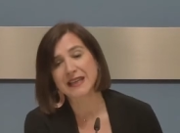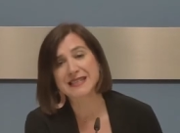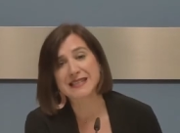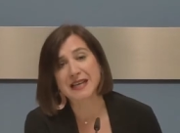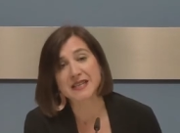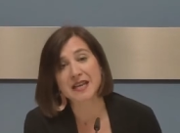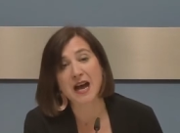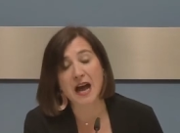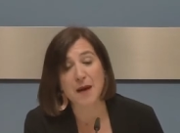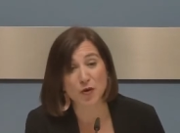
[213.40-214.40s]
están
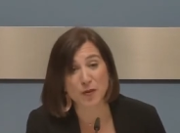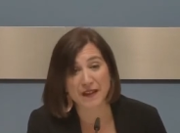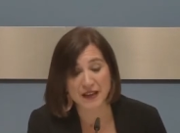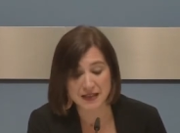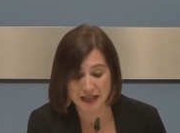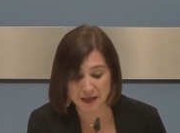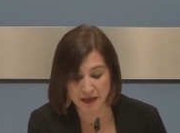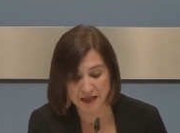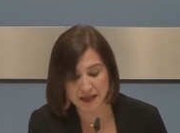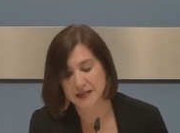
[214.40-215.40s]
ya aprobadas las
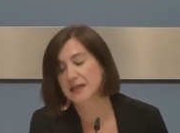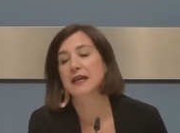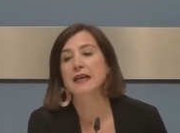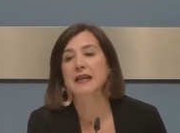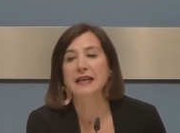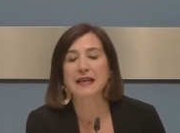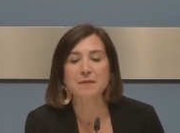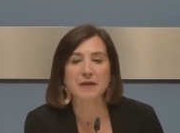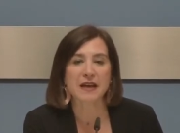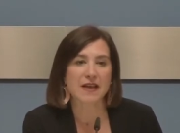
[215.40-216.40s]
bases y
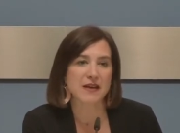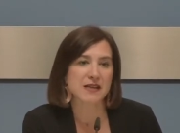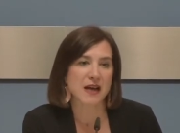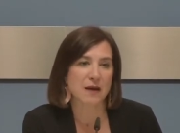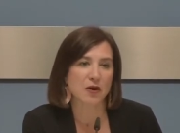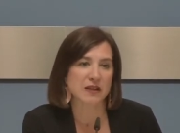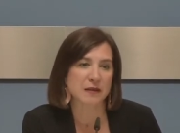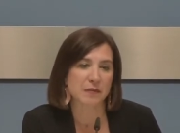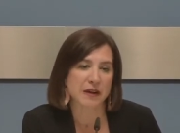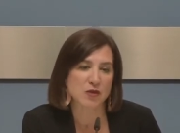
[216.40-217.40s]
enviadas a
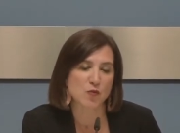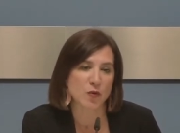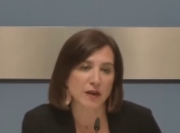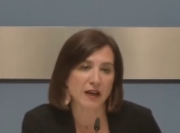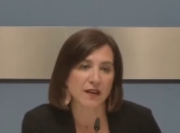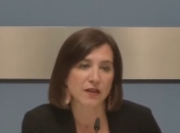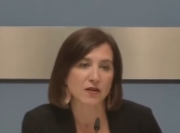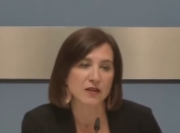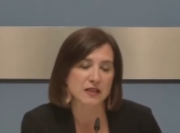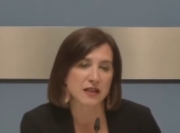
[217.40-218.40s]
boletín para su
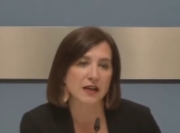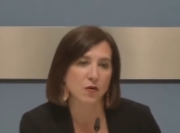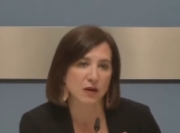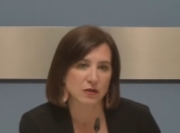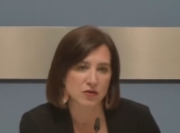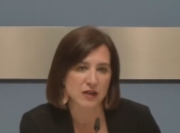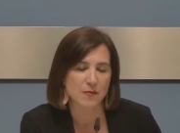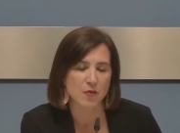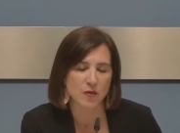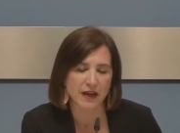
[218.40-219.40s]
publicación, es decir, que en cuanto
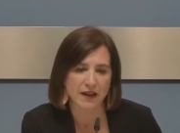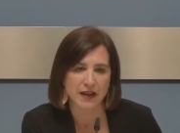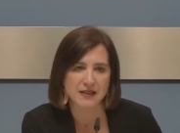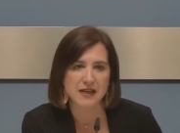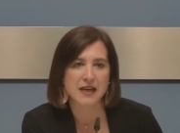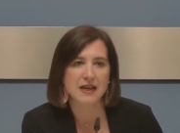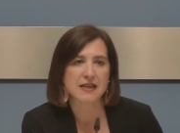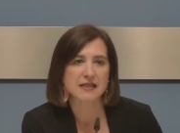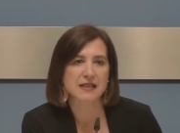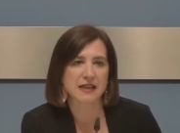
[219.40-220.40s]
sean publicadas
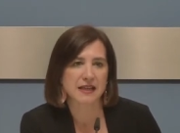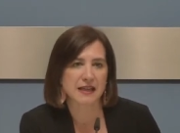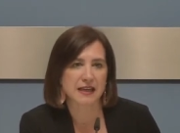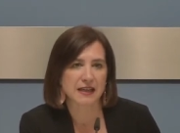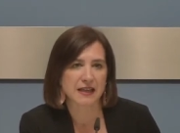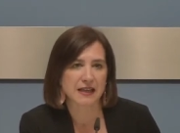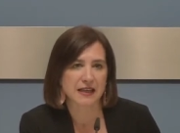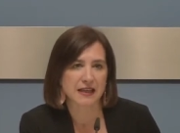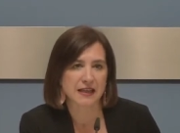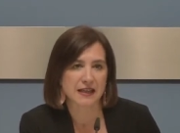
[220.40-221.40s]
se,
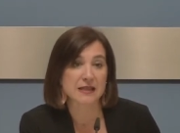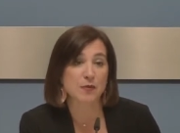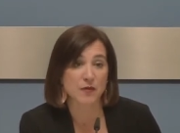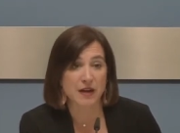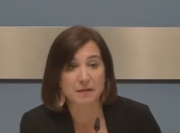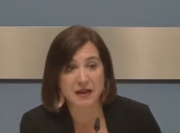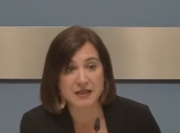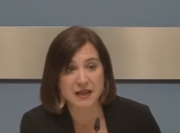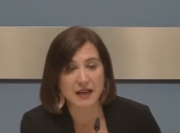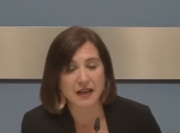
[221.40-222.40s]
eh, pondrá en
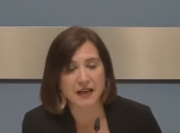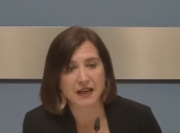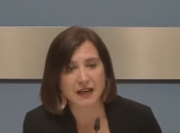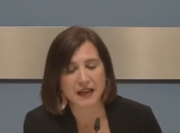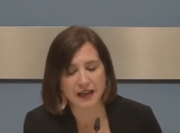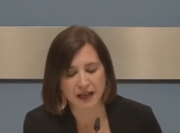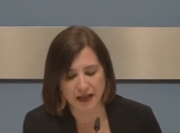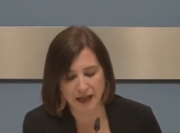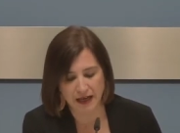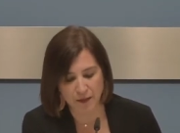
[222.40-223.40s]
marcha
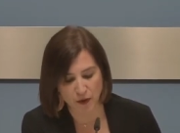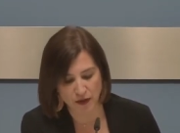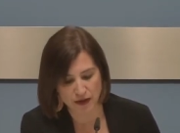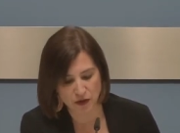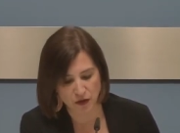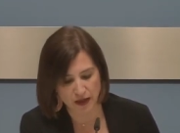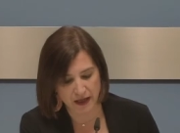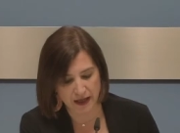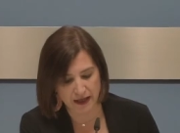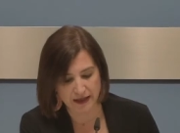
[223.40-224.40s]
el, proceso
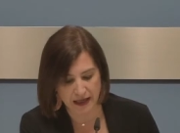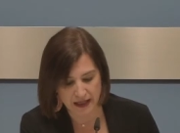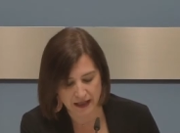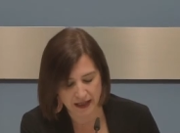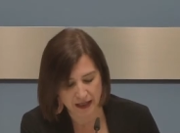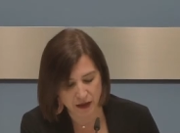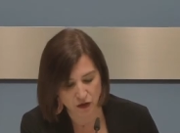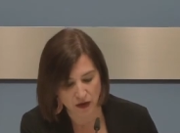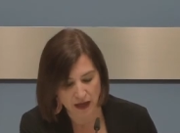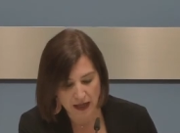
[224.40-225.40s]
de, licitación